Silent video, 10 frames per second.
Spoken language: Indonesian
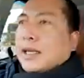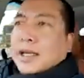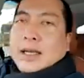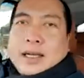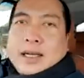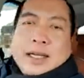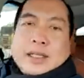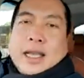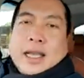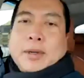uh,
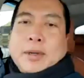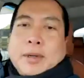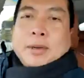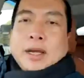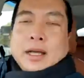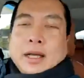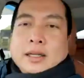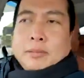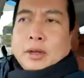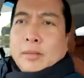saya bersama tim
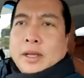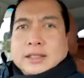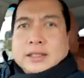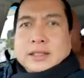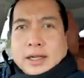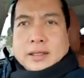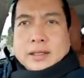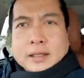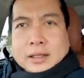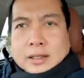KBRI ada
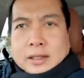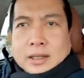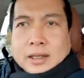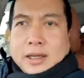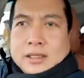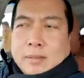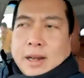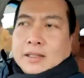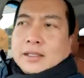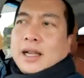sekitar 11
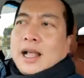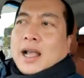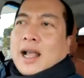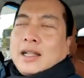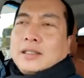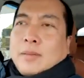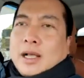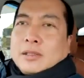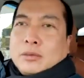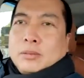eh, kendaraan,
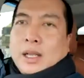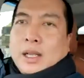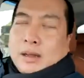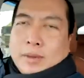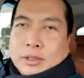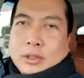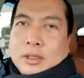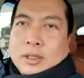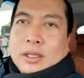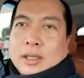11 mobil termasuk
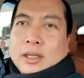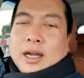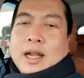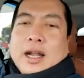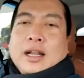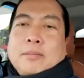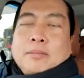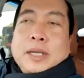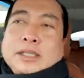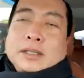ada 6
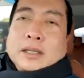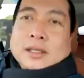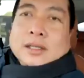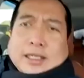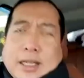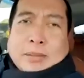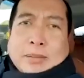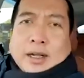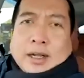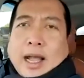bis. Sekarang kita
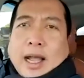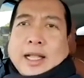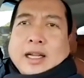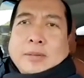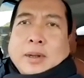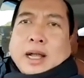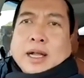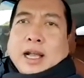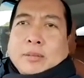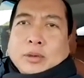sedang bergerak, tadi
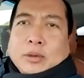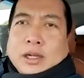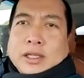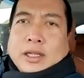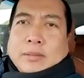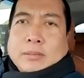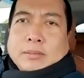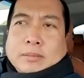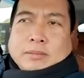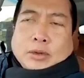berangkat pukul jam
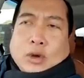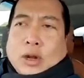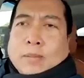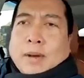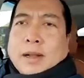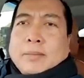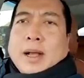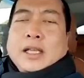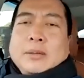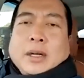pukul 4
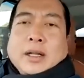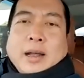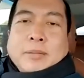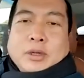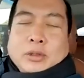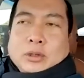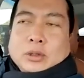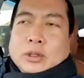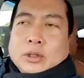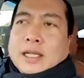pagi bergerak
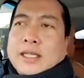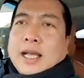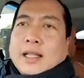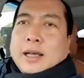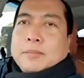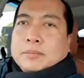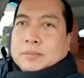menuju Gaziantep